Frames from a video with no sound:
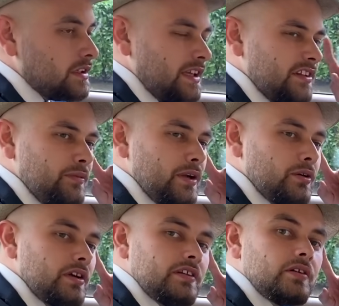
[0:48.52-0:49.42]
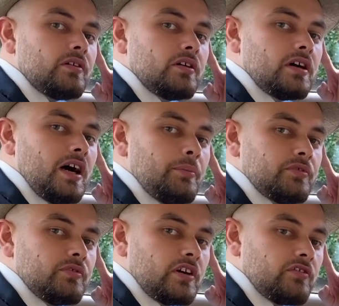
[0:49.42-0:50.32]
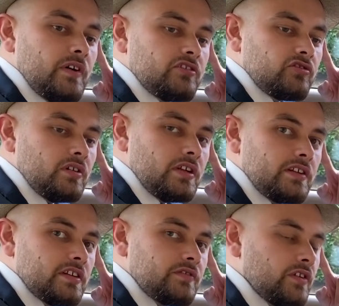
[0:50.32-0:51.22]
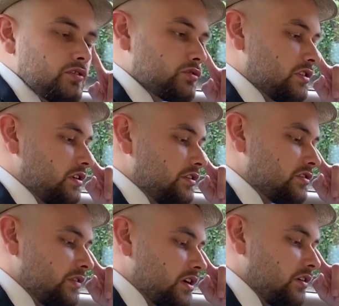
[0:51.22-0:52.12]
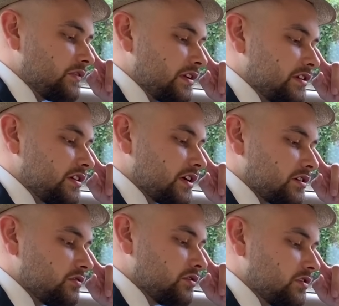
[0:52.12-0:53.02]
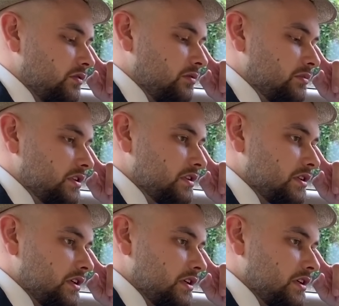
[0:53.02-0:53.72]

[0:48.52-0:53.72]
Das war doch jetzt auch absoluter Quatsch, oder? Dass ich jetzt versuche, den Leuten zu verkaufen, dass ich seriös geworden bin.